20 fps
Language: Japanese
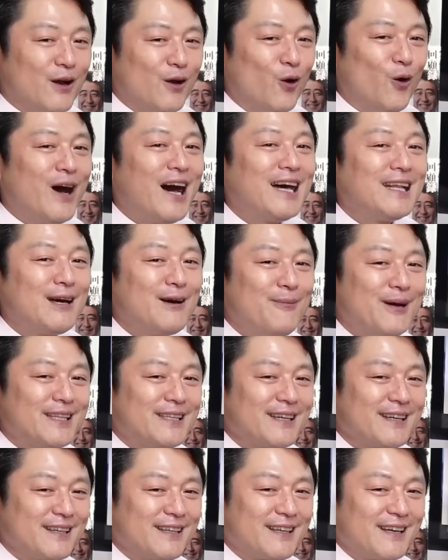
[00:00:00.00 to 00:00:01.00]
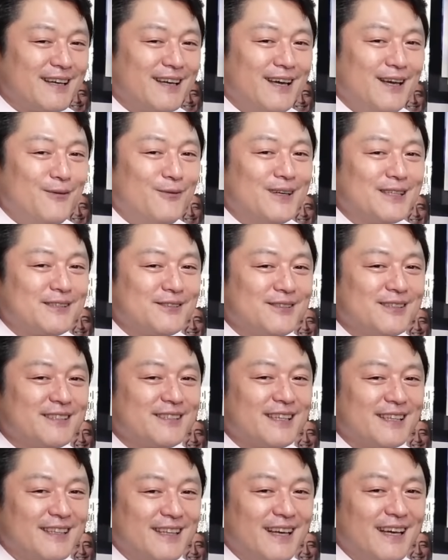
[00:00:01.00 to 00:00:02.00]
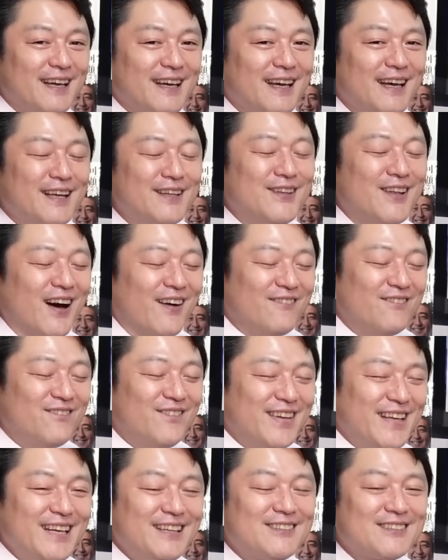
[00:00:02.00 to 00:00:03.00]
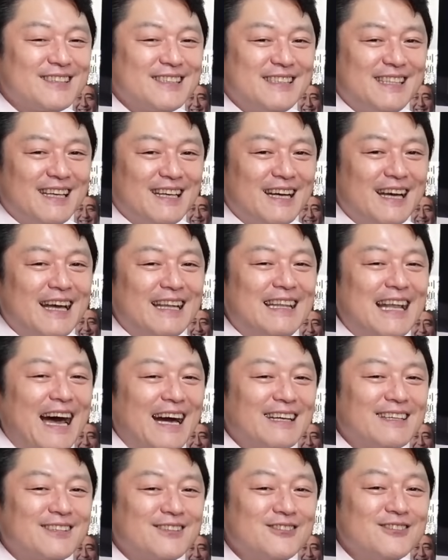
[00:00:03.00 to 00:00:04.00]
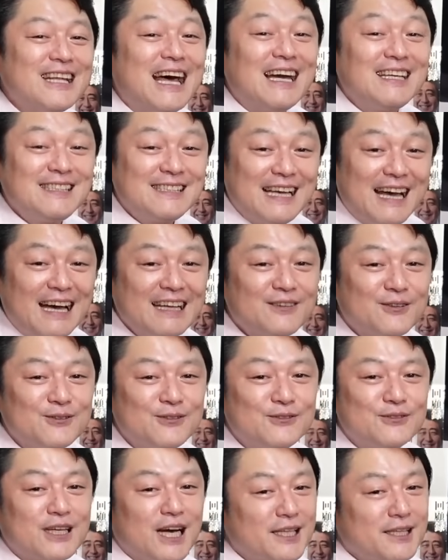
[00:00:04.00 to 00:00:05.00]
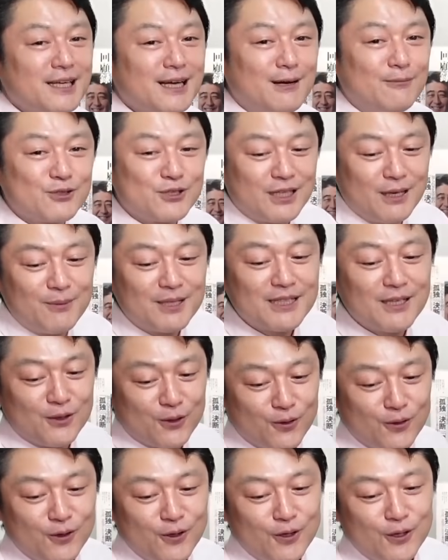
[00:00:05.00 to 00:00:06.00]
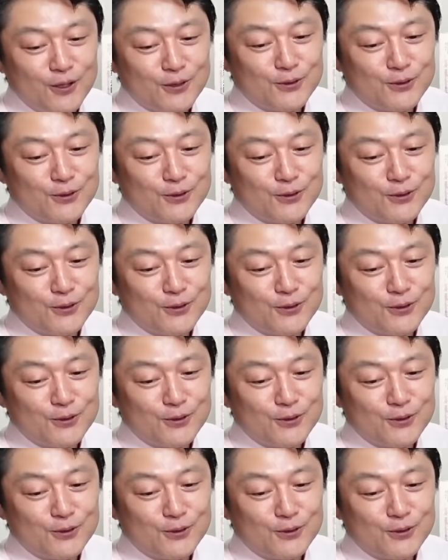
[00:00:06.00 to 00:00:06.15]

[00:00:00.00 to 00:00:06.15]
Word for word: お花畑の平和主義者で、のんびりとした、ンクルナイサーという方かもしれませんよ。